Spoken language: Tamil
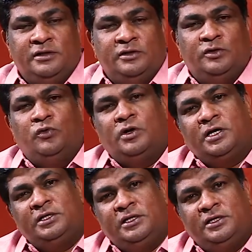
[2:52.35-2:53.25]
இந்த
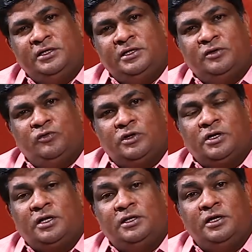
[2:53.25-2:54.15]
உலகத்திலேயே
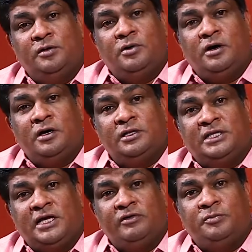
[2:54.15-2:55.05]
உனக்கு அதிகமாக
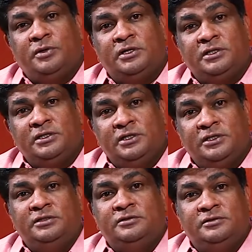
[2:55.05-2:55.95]
தேவைப்பட்டது
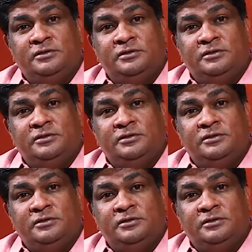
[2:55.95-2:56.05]
எது